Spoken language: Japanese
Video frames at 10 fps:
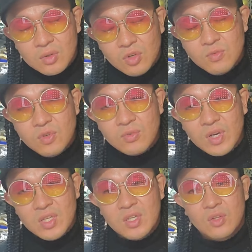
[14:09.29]
飲むの
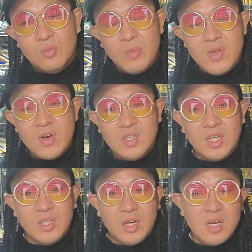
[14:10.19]
はいいけど、迷惑か
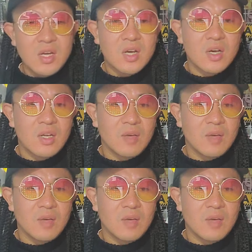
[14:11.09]
けたら、